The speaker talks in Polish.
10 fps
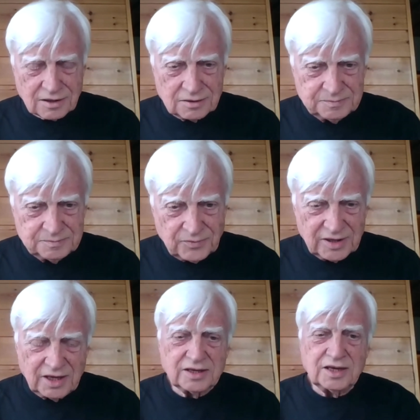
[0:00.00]
Później
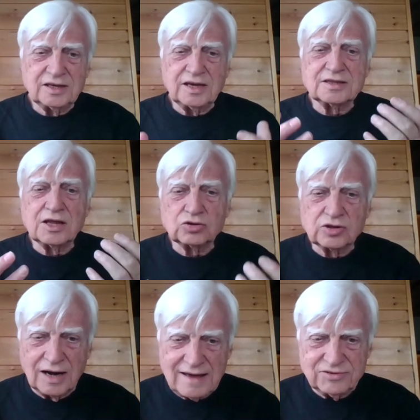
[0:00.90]
przyszła kolej
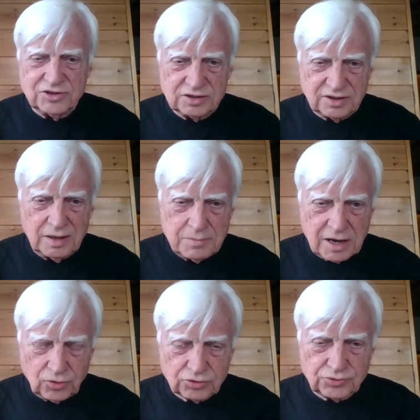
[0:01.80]
na księcia
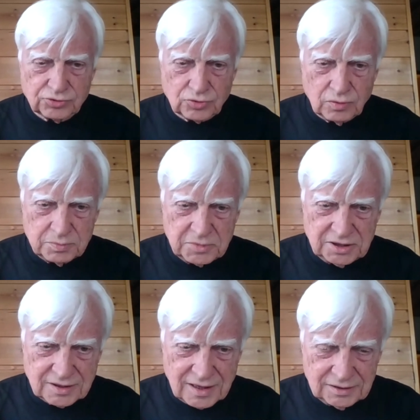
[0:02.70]
Lazara,
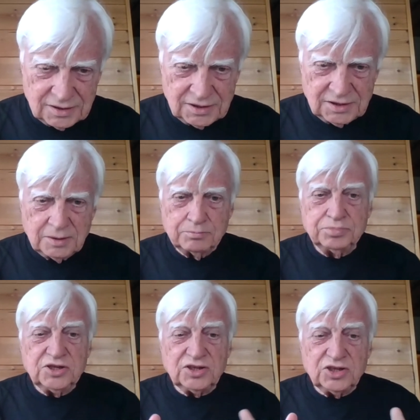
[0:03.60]
Polok i on,
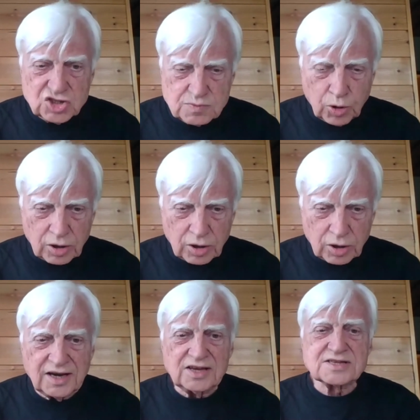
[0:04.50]
ponieważ
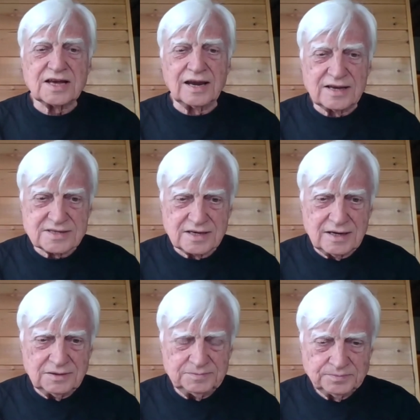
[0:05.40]
jednym z głównych
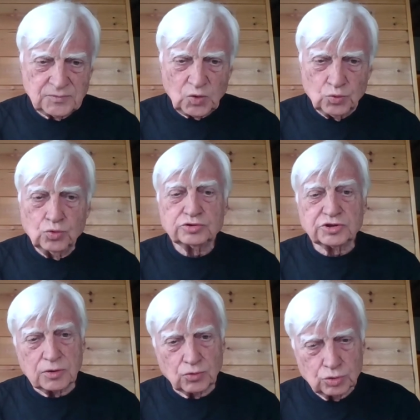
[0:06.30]
tematów mitu
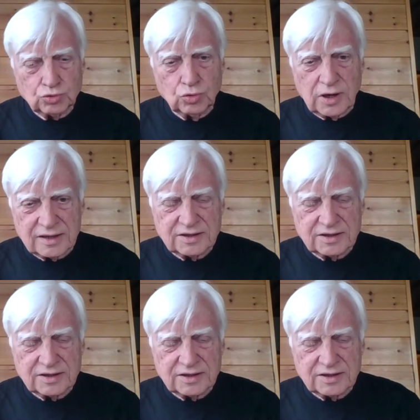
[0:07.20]
kosowskiego